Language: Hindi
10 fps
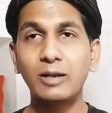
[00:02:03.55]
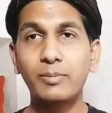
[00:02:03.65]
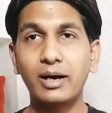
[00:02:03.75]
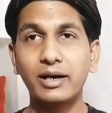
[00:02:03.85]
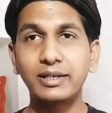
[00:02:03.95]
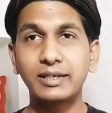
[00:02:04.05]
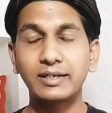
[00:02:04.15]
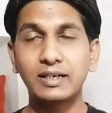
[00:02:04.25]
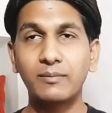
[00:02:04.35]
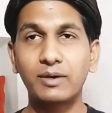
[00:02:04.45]
अल्पहारी
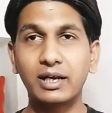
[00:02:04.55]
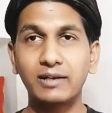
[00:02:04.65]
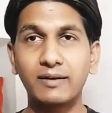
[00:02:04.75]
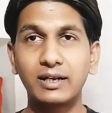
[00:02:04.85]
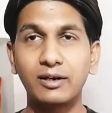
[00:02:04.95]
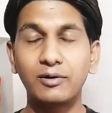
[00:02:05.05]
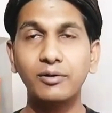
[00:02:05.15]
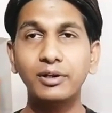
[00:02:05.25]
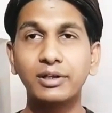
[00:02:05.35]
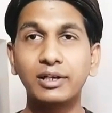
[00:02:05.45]
कम खाने वाला
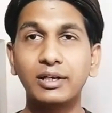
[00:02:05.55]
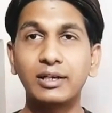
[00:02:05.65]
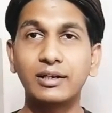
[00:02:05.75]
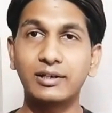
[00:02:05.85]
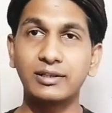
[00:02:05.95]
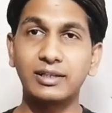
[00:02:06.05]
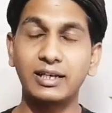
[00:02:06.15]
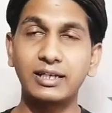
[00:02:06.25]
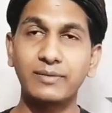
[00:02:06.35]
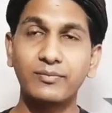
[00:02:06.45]
और ग्रह
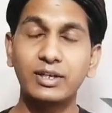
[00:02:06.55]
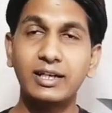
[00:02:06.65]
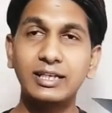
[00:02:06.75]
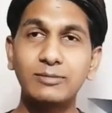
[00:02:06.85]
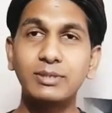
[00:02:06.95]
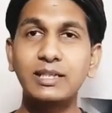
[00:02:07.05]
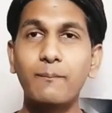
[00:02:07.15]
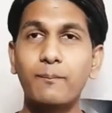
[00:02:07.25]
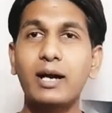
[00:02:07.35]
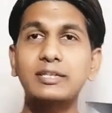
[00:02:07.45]
त्यागी इसमें से
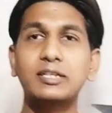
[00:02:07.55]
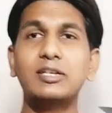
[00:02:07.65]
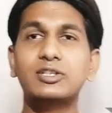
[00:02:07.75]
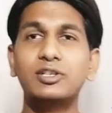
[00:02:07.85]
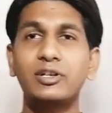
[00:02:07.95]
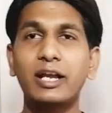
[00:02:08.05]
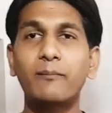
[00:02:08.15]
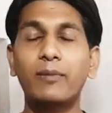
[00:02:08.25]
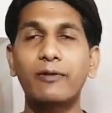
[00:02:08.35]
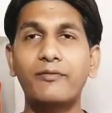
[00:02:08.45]
पांच लक्षण
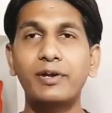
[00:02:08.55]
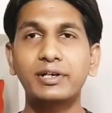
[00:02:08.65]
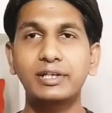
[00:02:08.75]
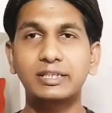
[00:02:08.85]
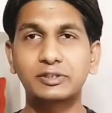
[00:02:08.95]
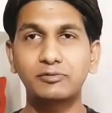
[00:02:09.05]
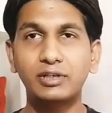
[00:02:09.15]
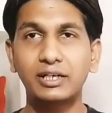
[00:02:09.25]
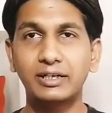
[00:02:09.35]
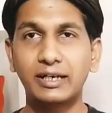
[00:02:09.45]
एक परफेक्ट
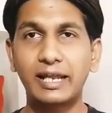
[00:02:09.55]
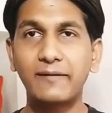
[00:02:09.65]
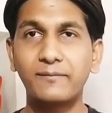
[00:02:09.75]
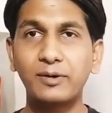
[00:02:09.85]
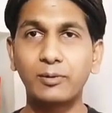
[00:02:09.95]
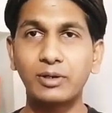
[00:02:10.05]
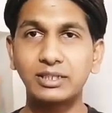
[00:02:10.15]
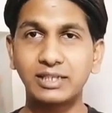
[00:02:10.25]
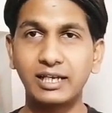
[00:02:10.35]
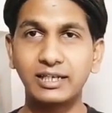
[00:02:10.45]
स्टूडेंट लाइफ में
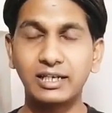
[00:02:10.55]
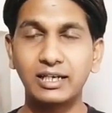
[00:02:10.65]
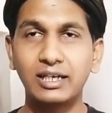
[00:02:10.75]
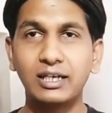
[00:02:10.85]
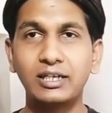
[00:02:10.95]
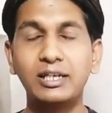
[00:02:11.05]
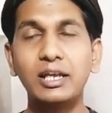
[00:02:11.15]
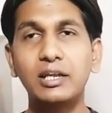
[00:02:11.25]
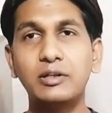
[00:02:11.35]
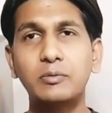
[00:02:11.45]
होने चाहिए ये